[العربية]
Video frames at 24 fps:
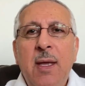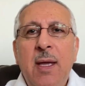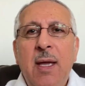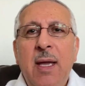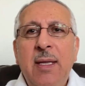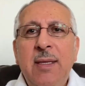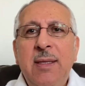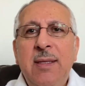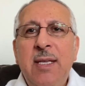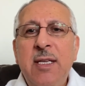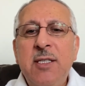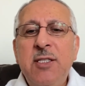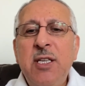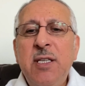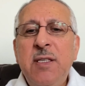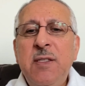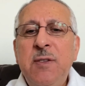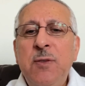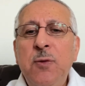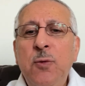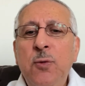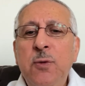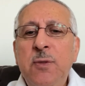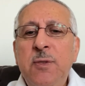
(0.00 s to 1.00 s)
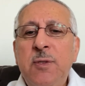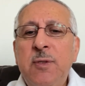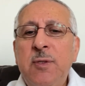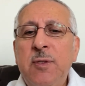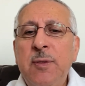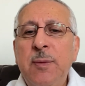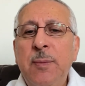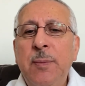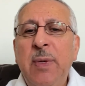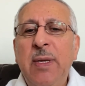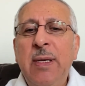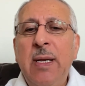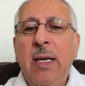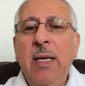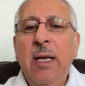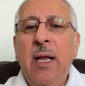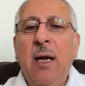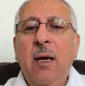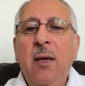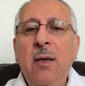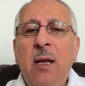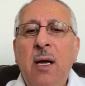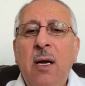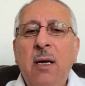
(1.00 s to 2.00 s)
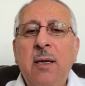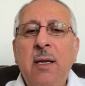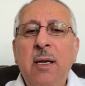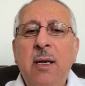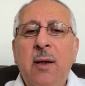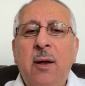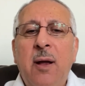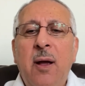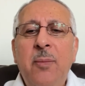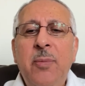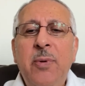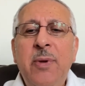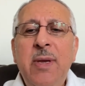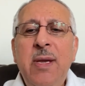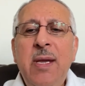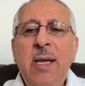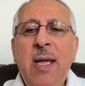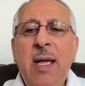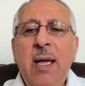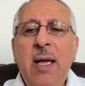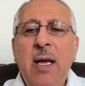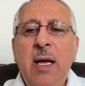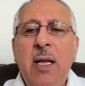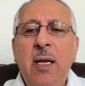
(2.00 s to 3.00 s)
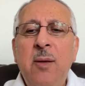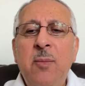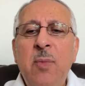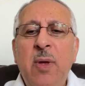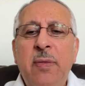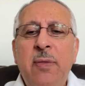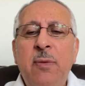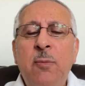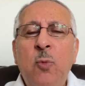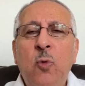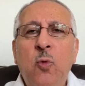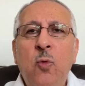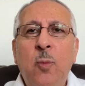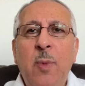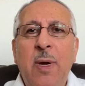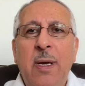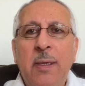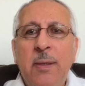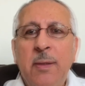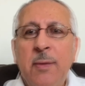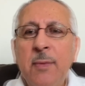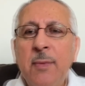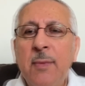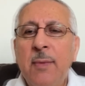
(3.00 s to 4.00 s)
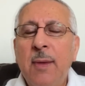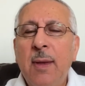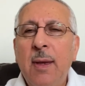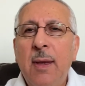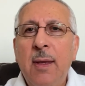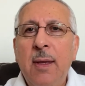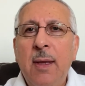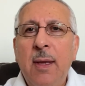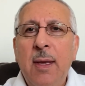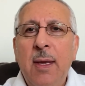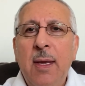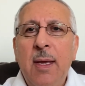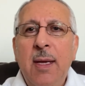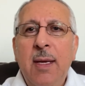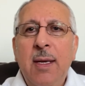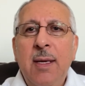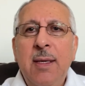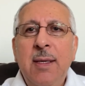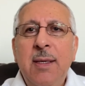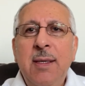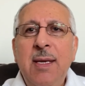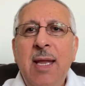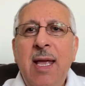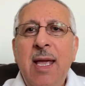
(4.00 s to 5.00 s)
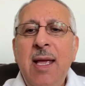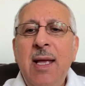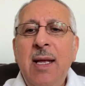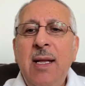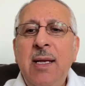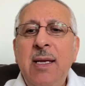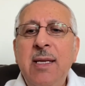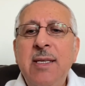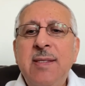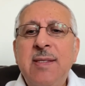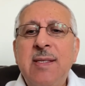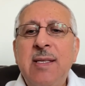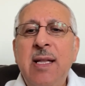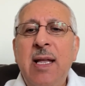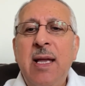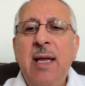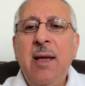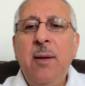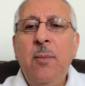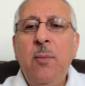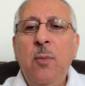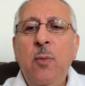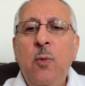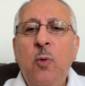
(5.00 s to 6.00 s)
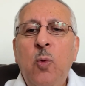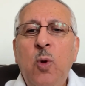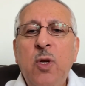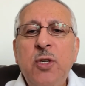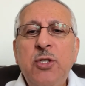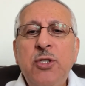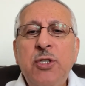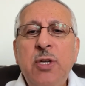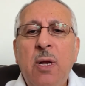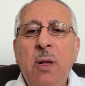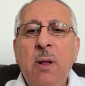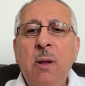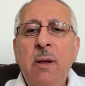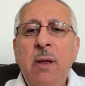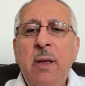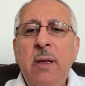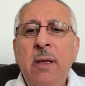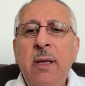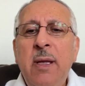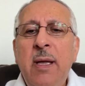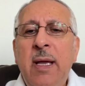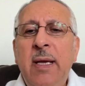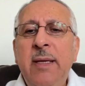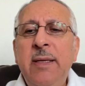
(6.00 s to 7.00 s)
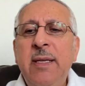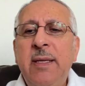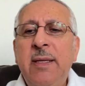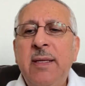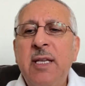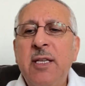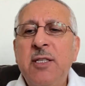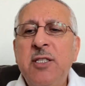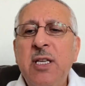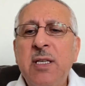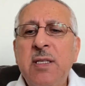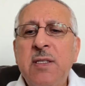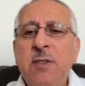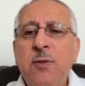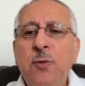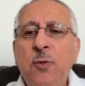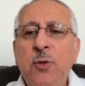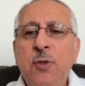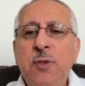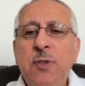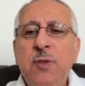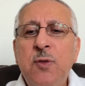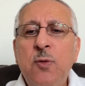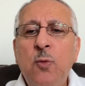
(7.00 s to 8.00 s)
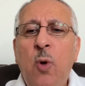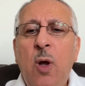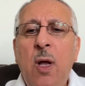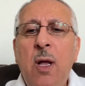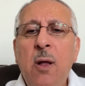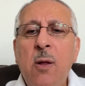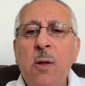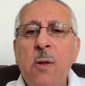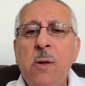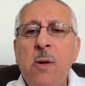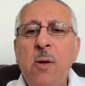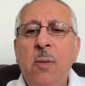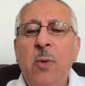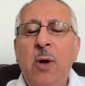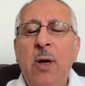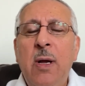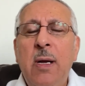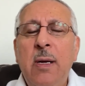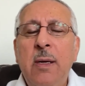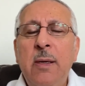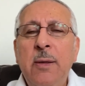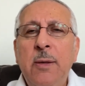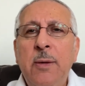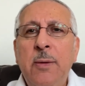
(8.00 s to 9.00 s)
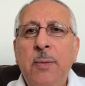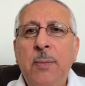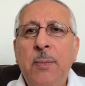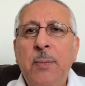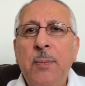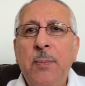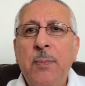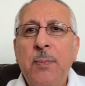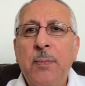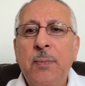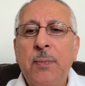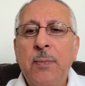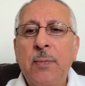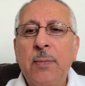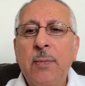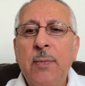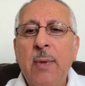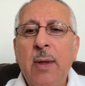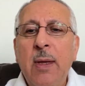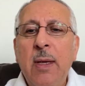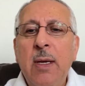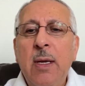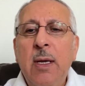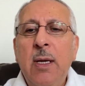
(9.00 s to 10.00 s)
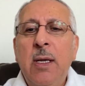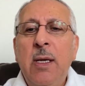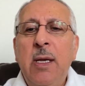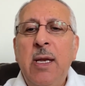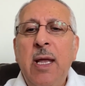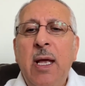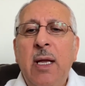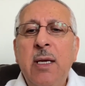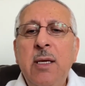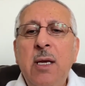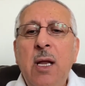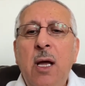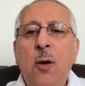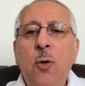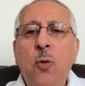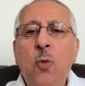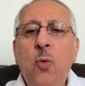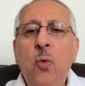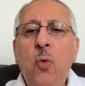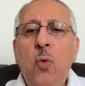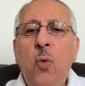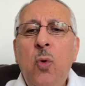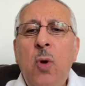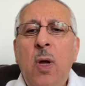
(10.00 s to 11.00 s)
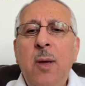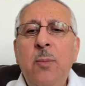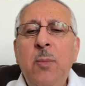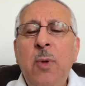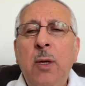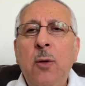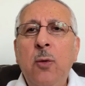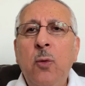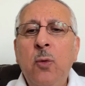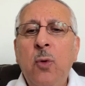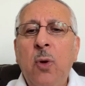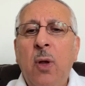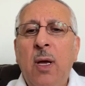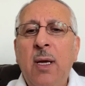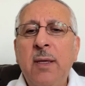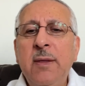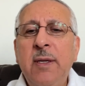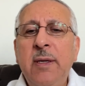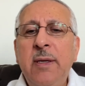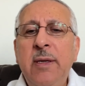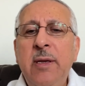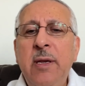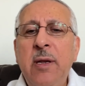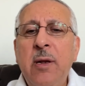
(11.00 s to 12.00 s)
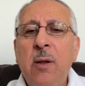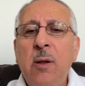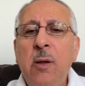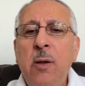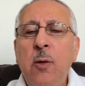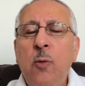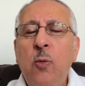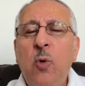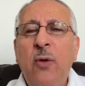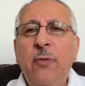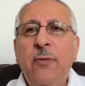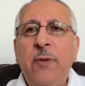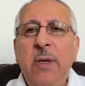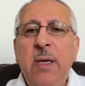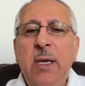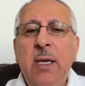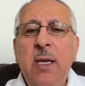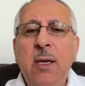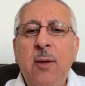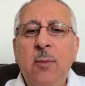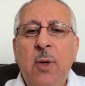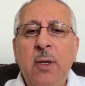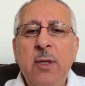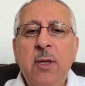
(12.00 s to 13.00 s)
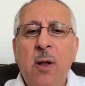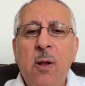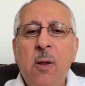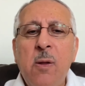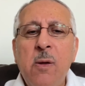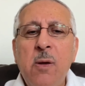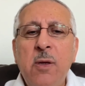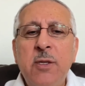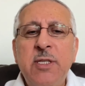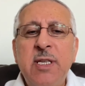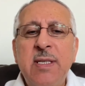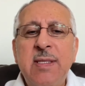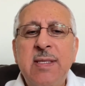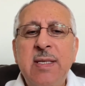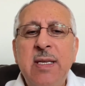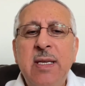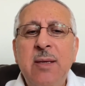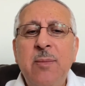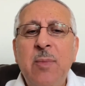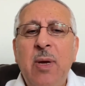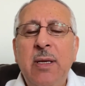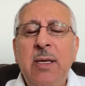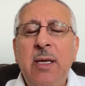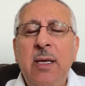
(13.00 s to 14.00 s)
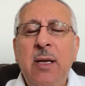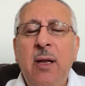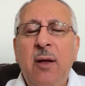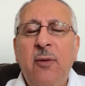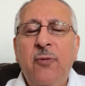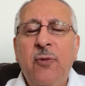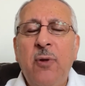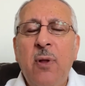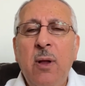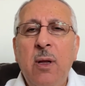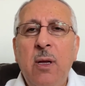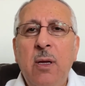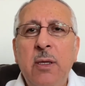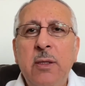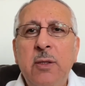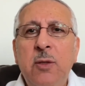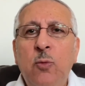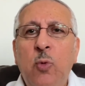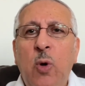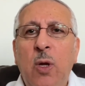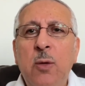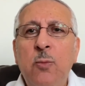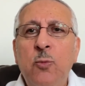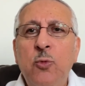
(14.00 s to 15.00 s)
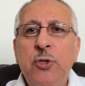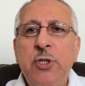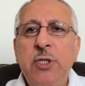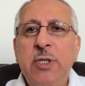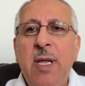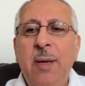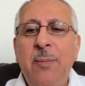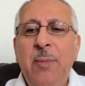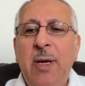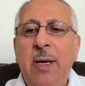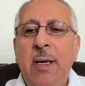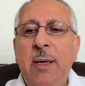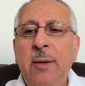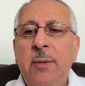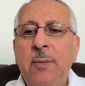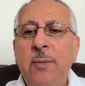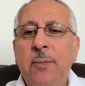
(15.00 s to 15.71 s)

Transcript: التجسس من الأخلاق القبيحة المذمومة. نهى الإسلام والشرع عن التجسس وحرمها، لأنه عمل خطير وفيه مضرة جسيمة للأفراد والمجتمع.